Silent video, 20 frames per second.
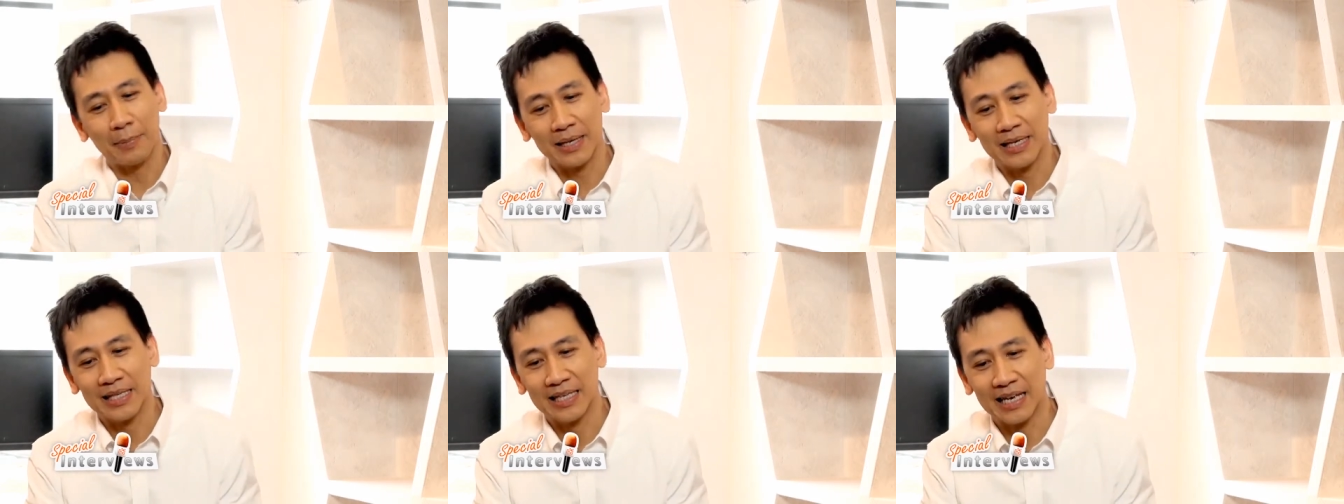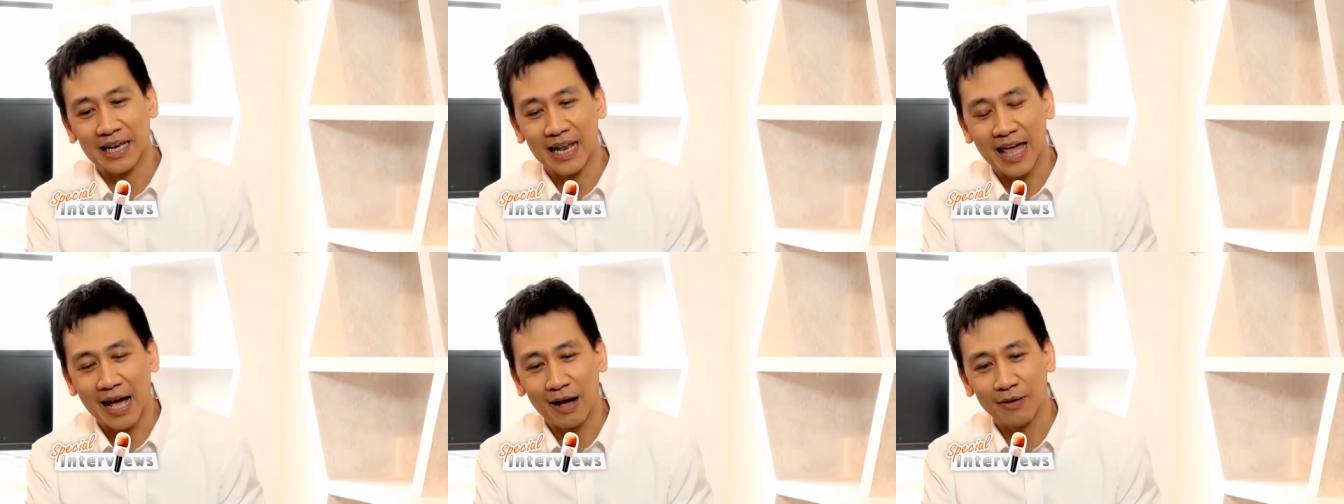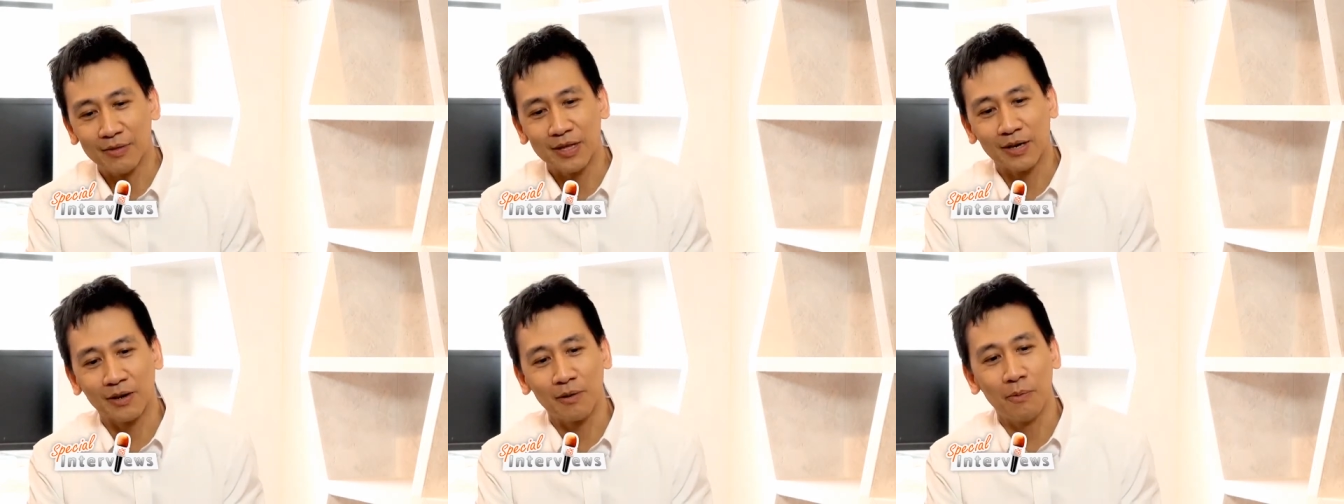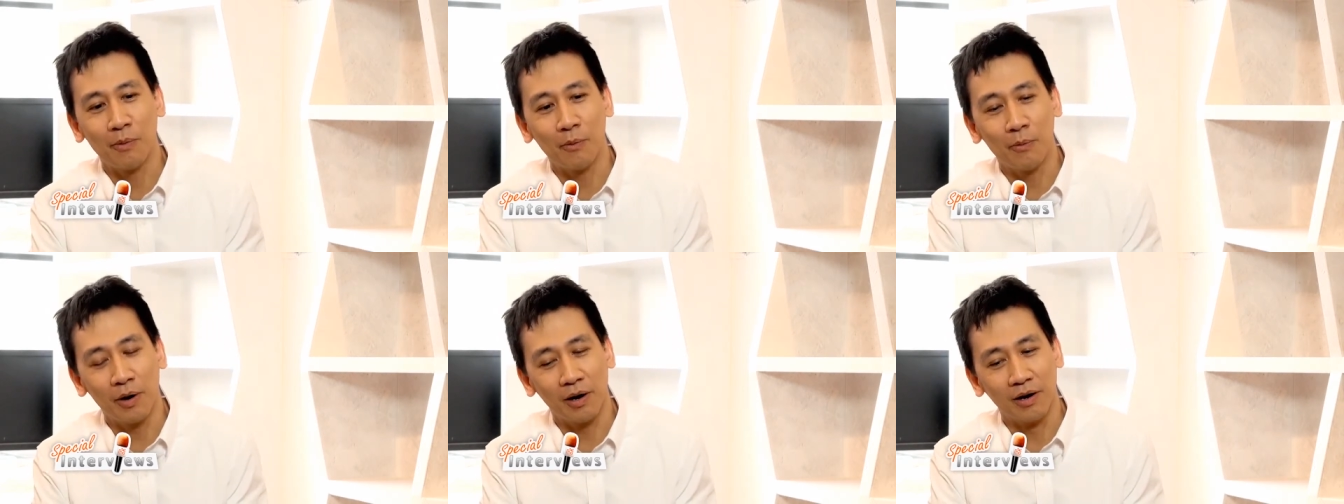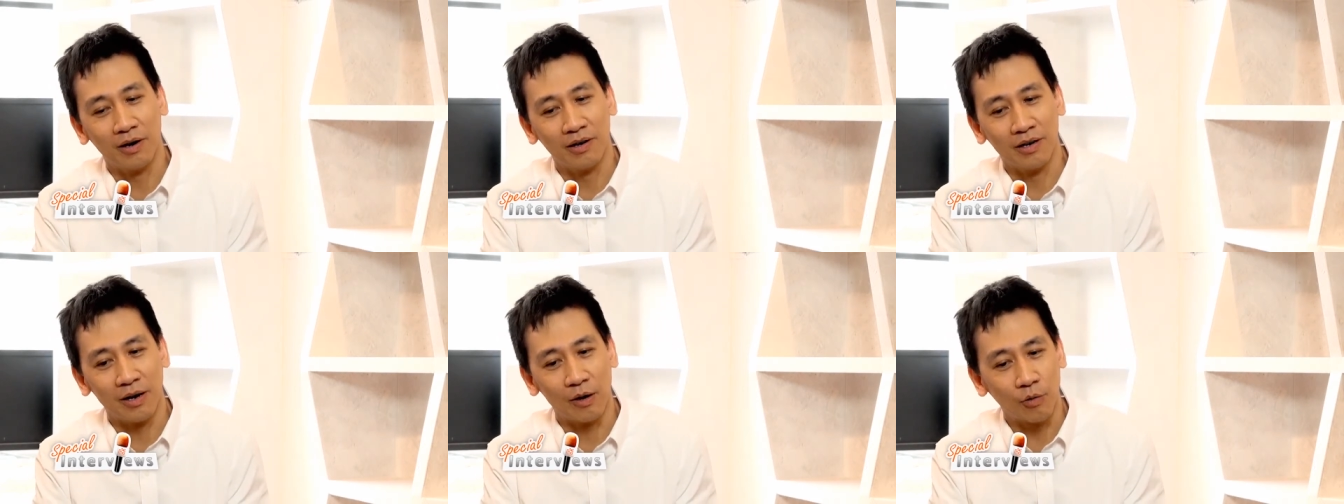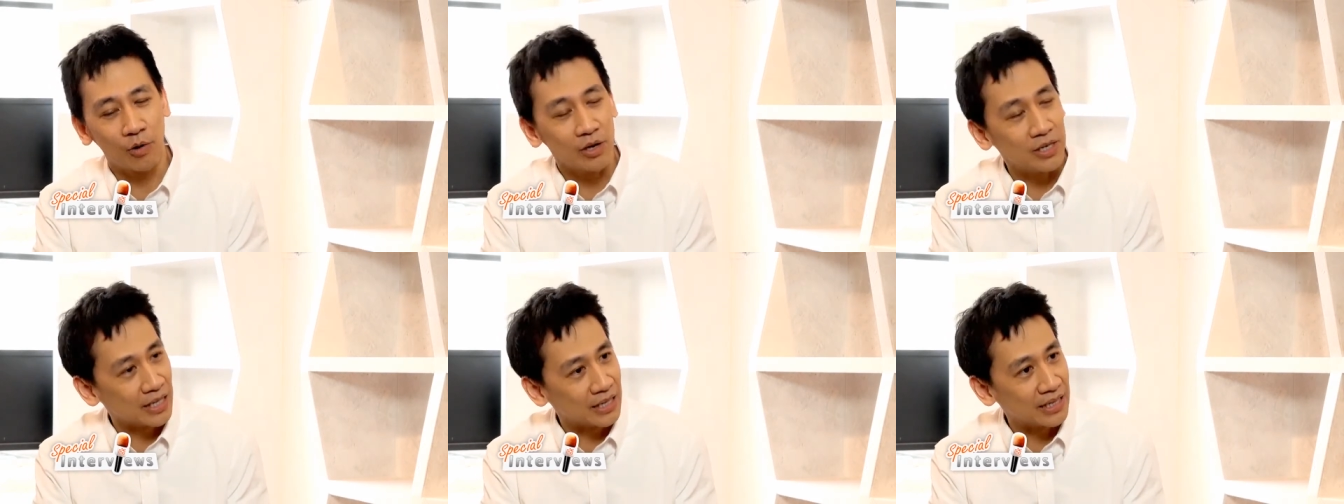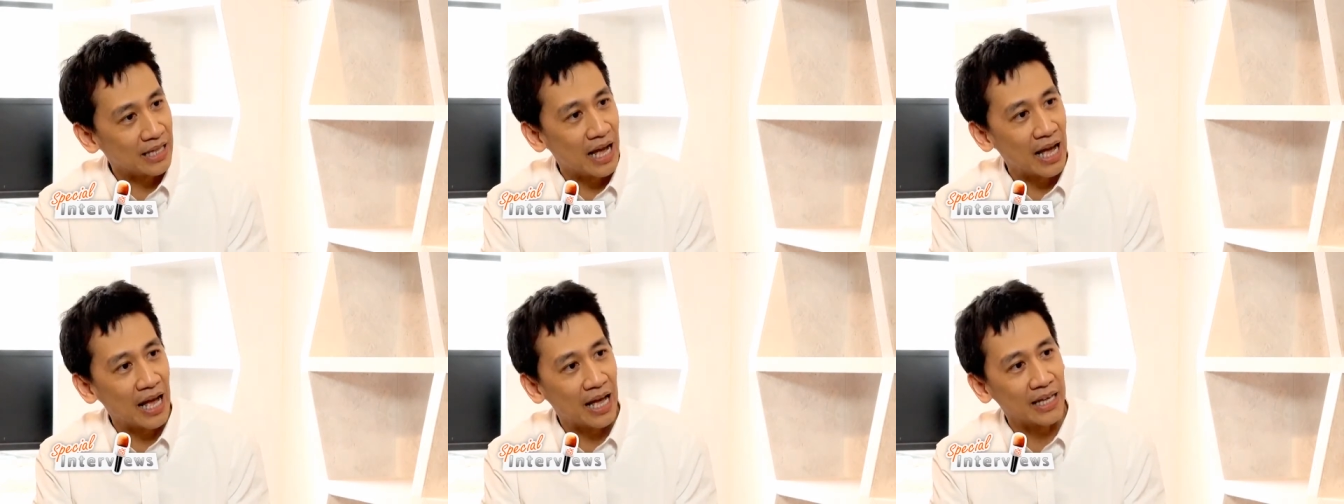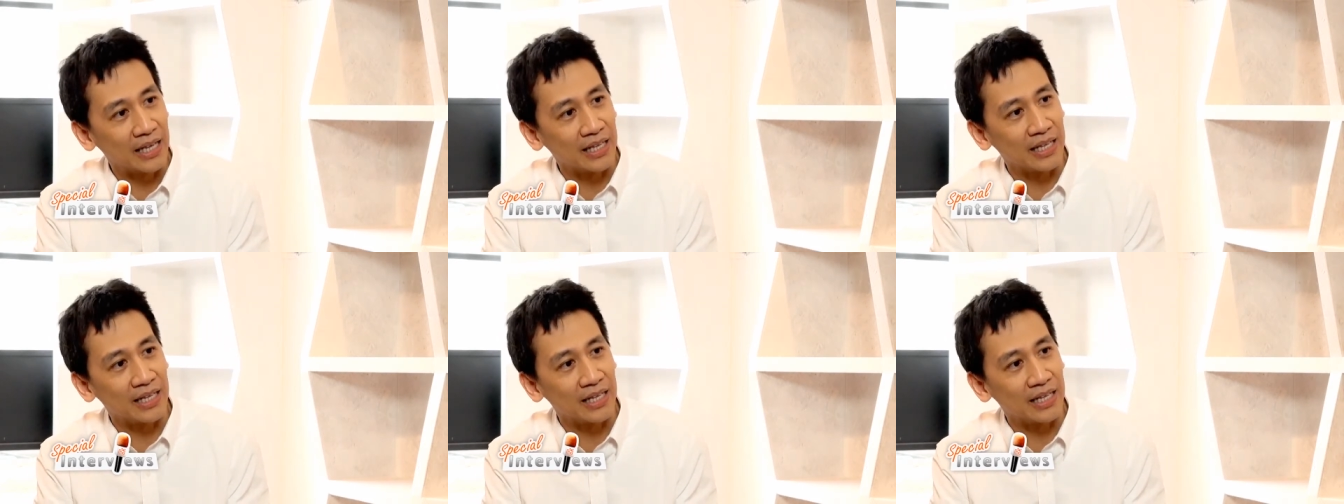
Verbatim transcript: ไปเรียนแล้วเนี่ยก็พบว่าเออเราก็เรียนได้